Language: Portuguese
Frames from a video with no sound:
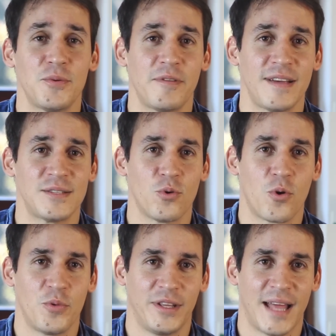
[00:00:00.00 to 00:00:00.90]
sobre a versão
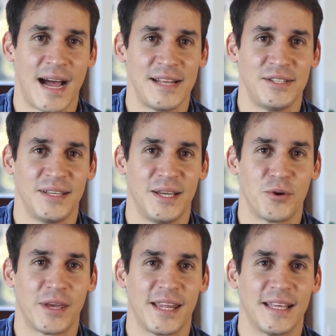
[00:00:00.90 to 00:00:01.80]
comunidade,
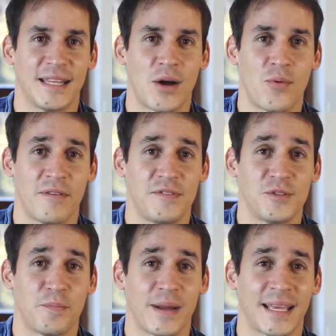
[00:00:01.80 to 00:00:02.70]
eu queria dar um
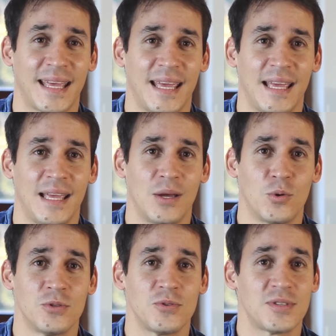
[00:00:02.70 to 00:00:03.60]
aviso para quem
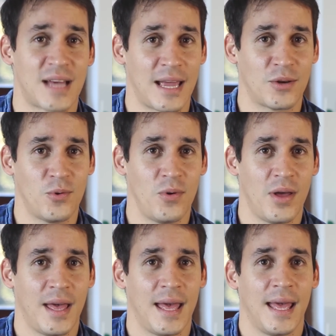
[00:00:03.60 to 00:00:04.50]
usa o Cycle.
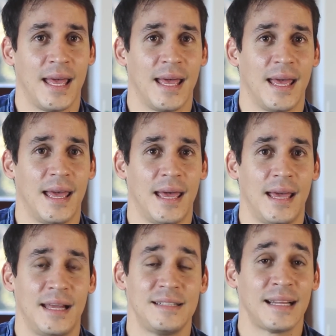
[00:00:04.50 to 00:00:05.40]

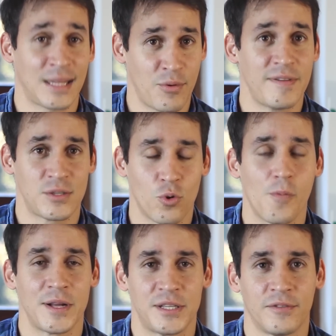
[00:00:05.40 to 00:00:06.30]
É, ele já tem uma versão
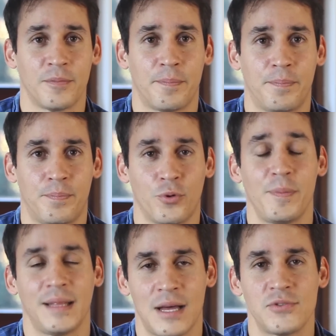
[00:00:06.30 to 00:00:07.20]
compatível para o
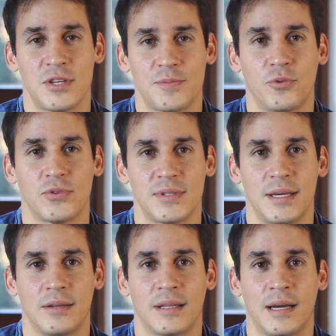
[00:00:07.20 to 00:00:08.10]
Pentaho
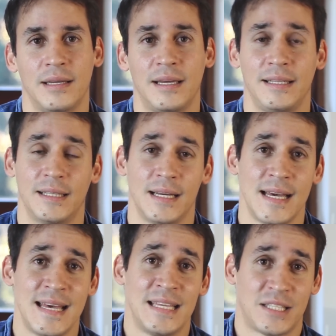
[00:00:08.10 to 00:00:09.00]
6.0, tá? E ainda,
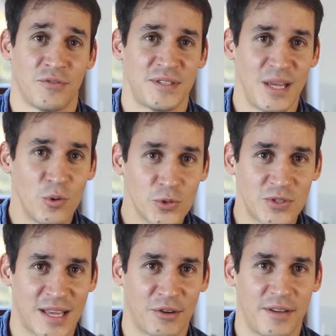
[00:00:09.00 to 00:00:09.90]
se você usa
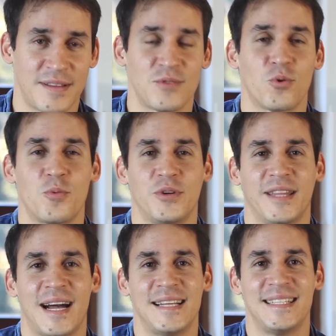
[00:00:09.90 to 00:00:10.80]
o Cycle na versão
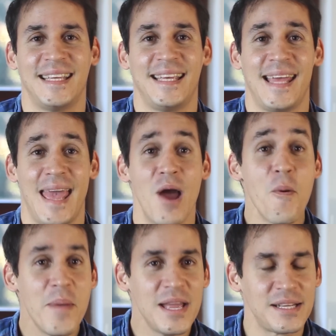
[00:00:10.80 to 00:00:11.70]
comunidade e
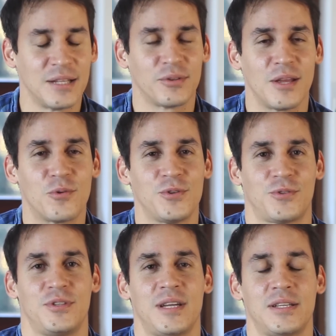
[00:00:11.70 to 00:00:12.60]
realmente não tem
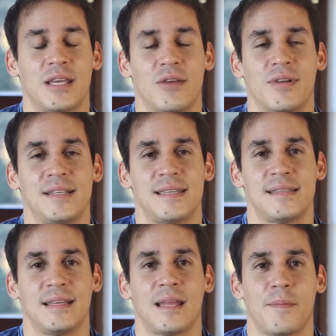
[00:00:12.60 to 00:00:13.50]
condições de adquirir uma
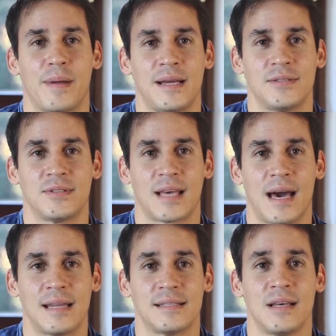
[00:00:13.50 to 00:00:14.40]
licença Enterprise dos
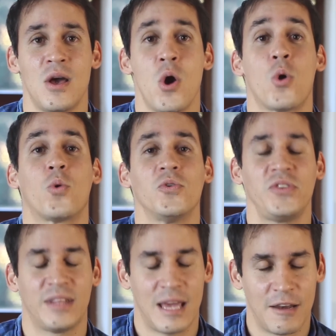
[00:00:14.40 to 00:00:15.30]
caras,
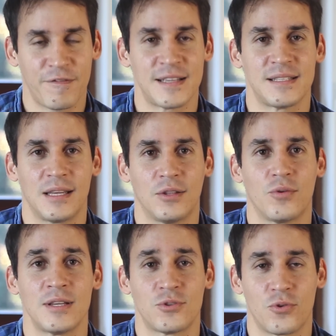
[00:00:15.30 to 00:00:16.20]
considere fazer
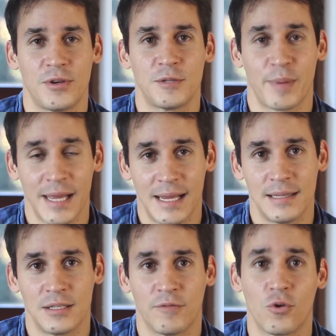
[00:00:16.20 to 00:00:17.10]
doações para
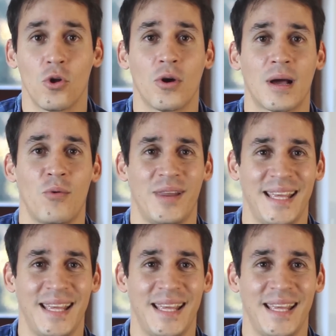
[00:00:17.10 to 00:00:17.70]
eles. Eu vou colocar um